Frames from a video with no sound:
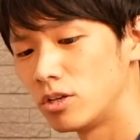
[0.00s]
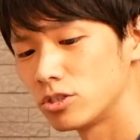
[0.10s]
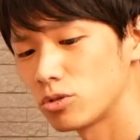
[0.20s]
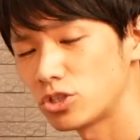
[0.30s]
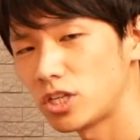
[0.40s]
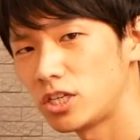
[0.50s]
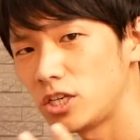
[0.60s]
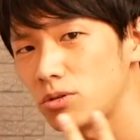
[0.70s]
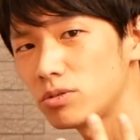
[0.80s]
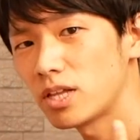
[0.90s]
そして皮
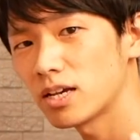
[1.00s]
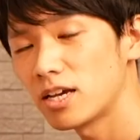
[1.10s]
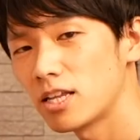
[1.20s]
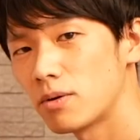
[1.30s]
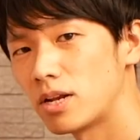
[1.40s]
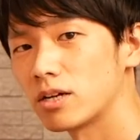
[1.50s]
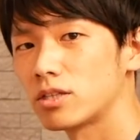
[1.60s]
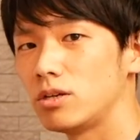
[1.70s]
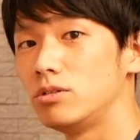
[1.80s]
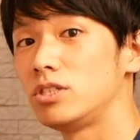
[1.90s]
膚だけではなく
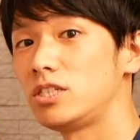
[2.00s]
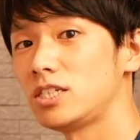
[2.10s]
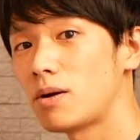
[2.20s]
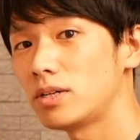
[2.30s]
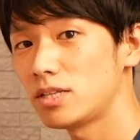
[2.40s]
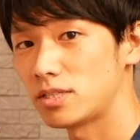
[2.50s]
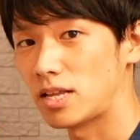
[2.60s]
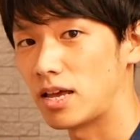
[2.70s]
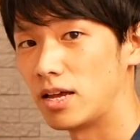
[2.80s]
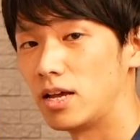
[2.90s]
て内側です
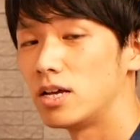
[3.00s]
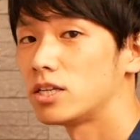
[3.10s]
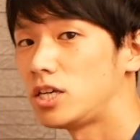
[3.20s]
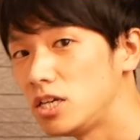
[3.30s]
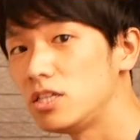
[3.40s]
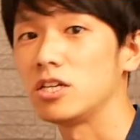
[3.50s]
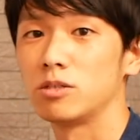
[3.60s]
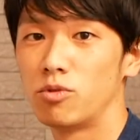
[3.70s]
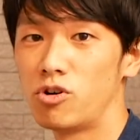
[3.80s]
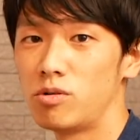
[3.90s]
ね筋肉
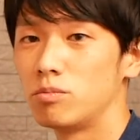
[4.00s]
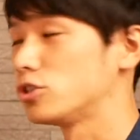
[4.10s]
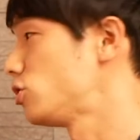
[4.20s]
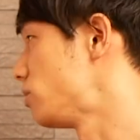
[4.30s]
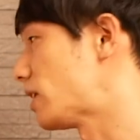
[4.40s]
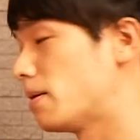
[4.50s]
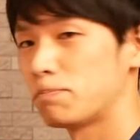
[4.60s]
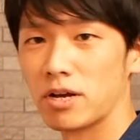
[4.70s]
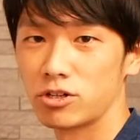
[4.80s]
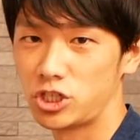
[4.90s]
ももちろん
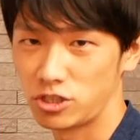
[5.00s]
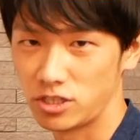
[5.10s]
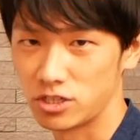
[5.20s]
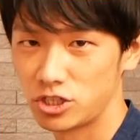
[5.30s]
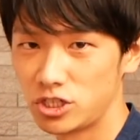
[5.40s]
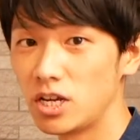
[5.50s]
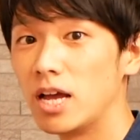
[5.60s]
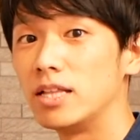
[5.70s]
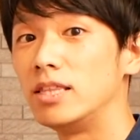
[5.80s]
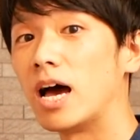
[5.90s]
タンパク質ですし
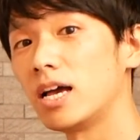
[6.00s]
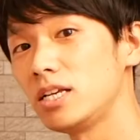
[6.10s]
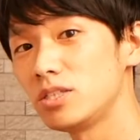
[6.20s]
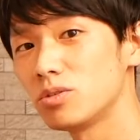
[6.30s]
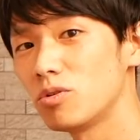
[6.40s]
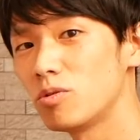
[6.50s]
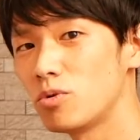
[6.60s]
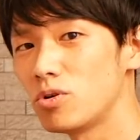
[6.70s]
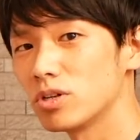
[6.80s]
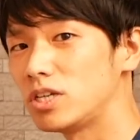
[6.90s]
内臓
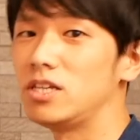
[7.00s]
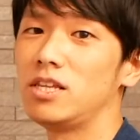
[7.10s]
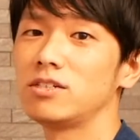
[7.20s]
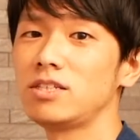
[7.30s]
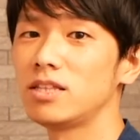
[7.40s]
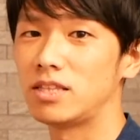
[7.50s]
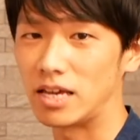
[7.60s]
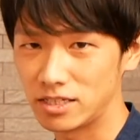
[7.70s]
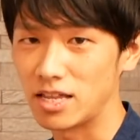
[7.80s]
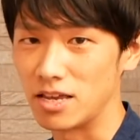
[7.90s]
も筋肉でで
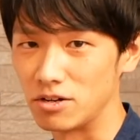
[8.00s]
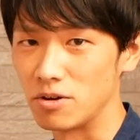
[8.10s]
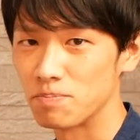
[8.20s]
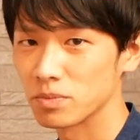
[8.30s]
きている